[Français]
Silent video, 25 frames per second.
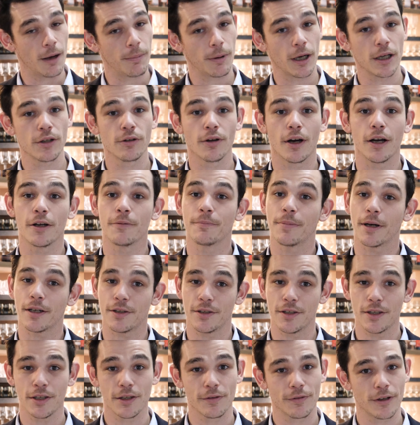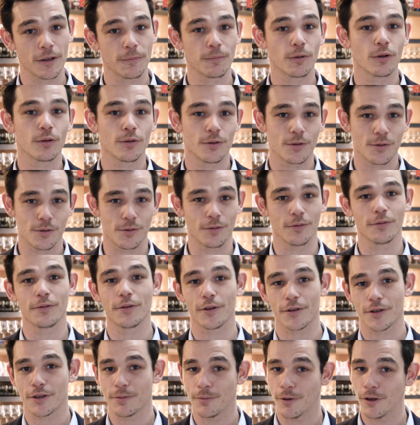Après, il y aura une partie qui va être production,
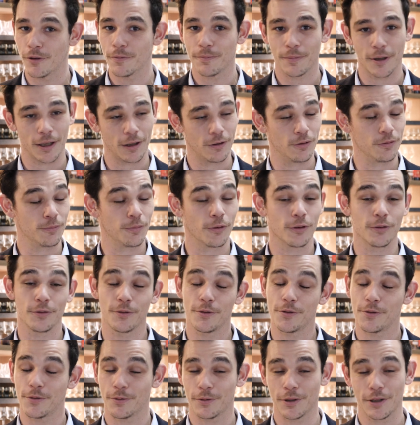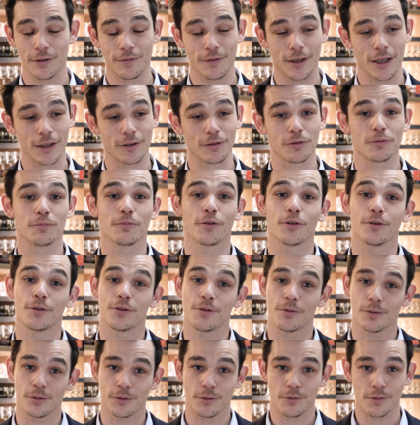forcément une, production qui va être une
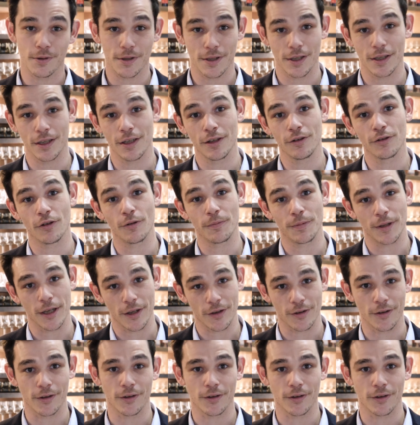production de cuisine, de pièces